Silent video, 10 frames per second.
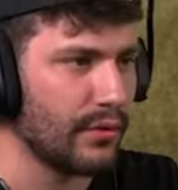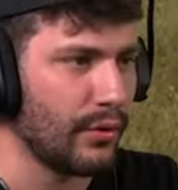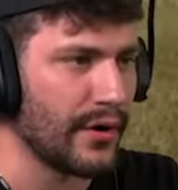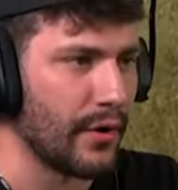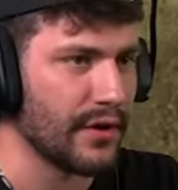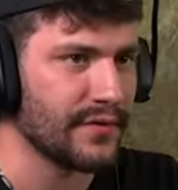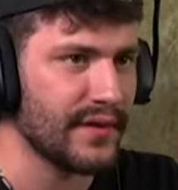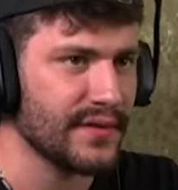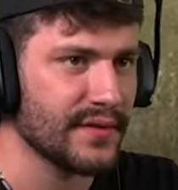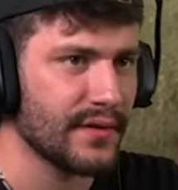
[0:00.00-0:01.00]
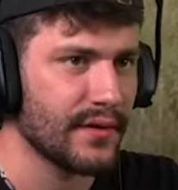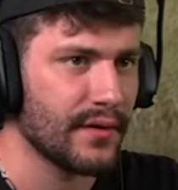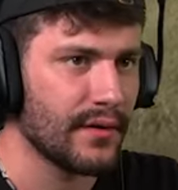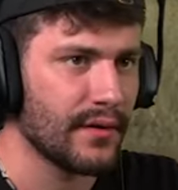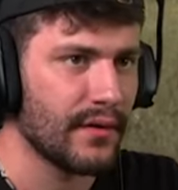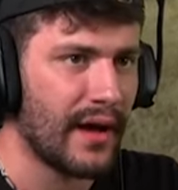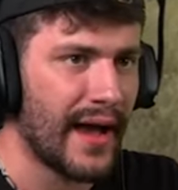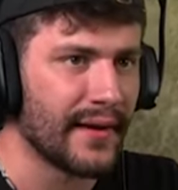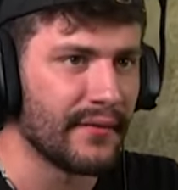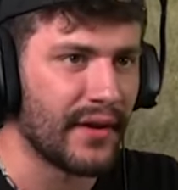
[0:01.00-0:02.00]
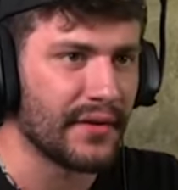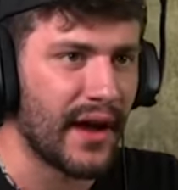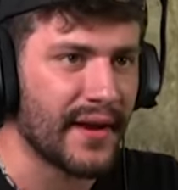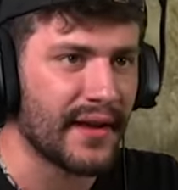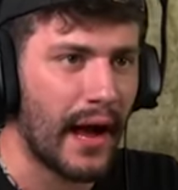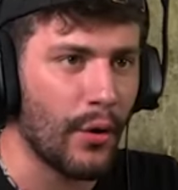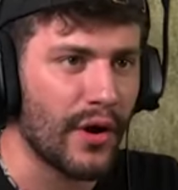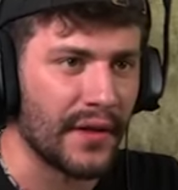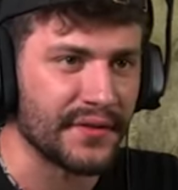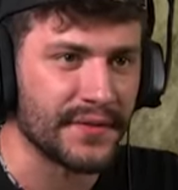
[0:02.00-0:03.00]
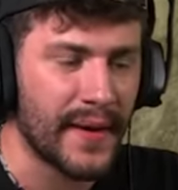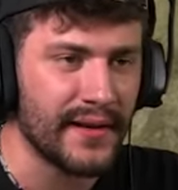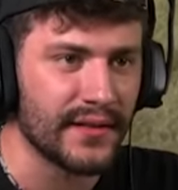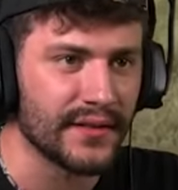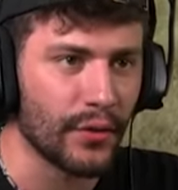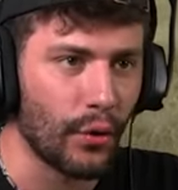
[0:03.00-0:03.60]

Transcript: Oh, hier höre ich was. Ein, warte, eine Graugans, männlich,